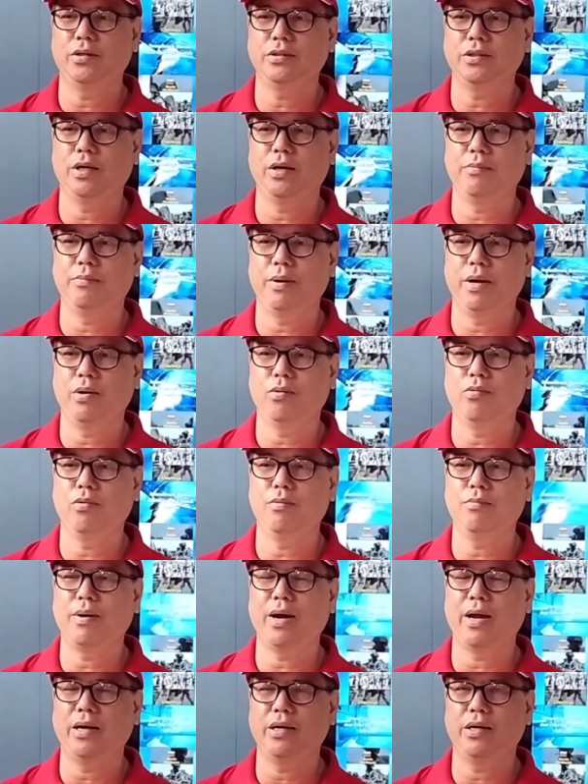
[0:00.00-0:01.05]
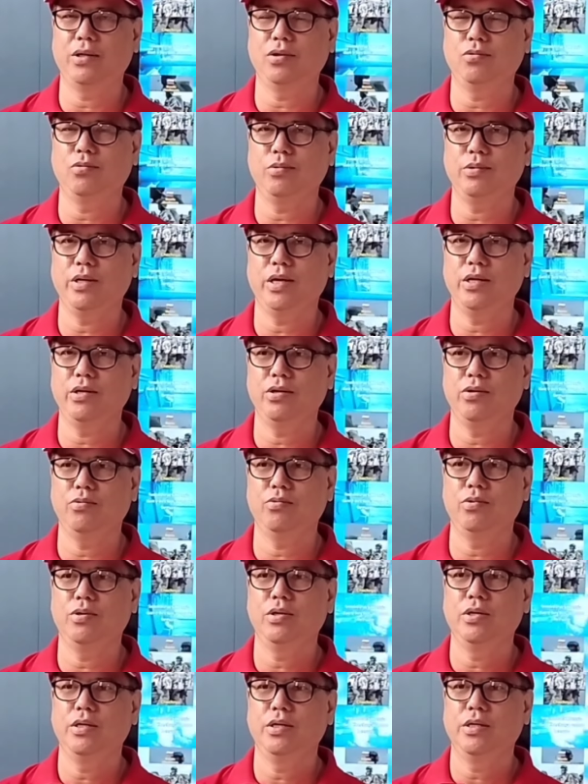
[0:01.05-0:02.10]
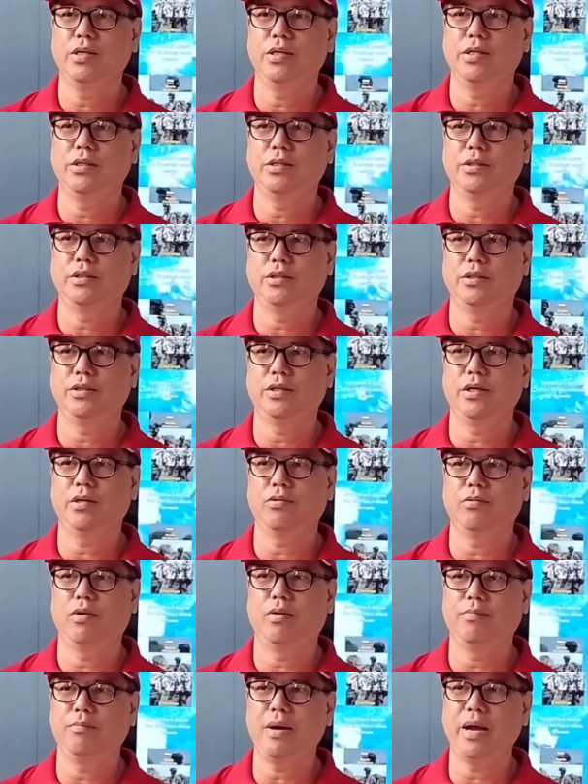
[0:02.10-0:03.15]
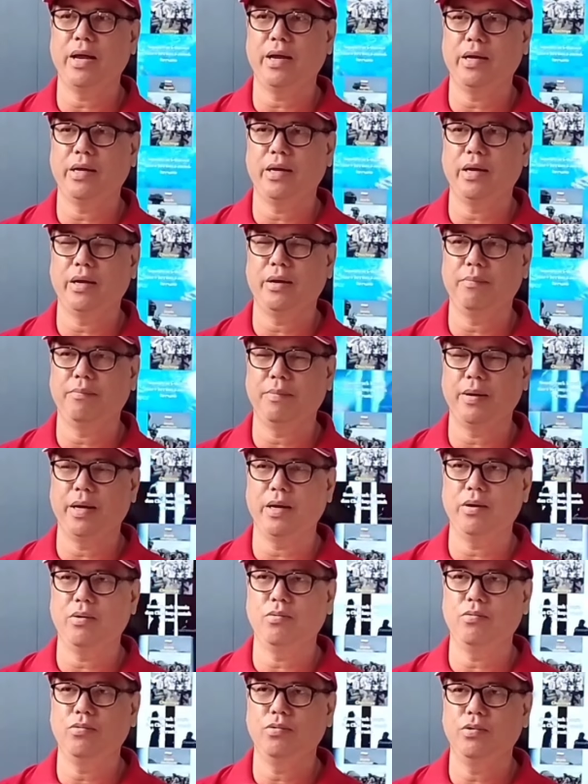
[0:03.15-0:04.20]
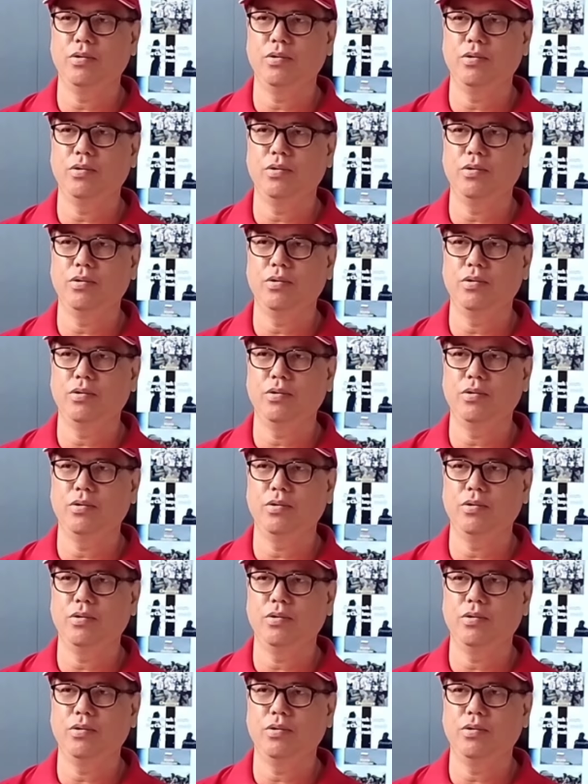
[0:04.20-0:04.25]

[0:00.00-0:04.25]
现在乌克兰缺少的部分是重型火炮